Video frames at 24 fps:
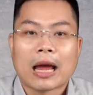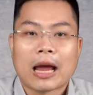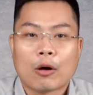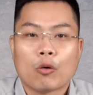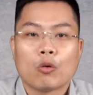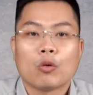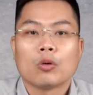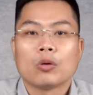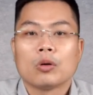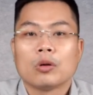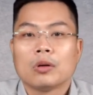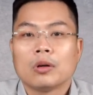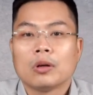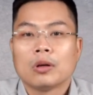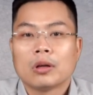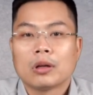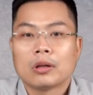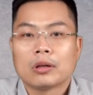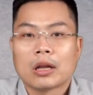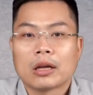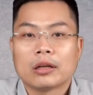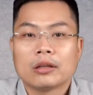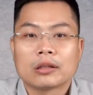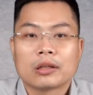Áo
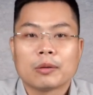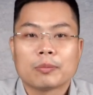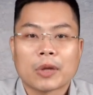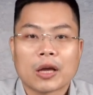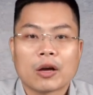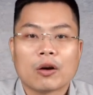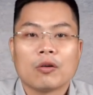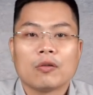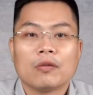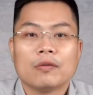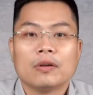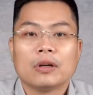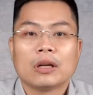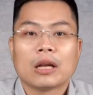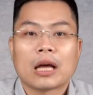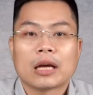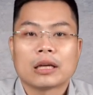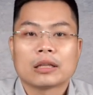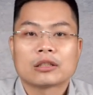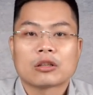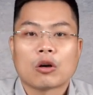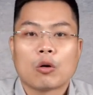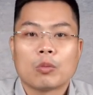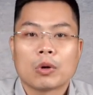là nước tiếp theo với
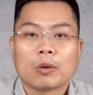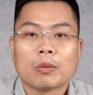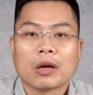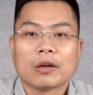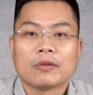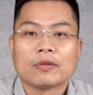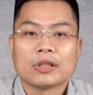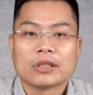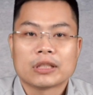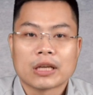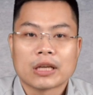lại 67%.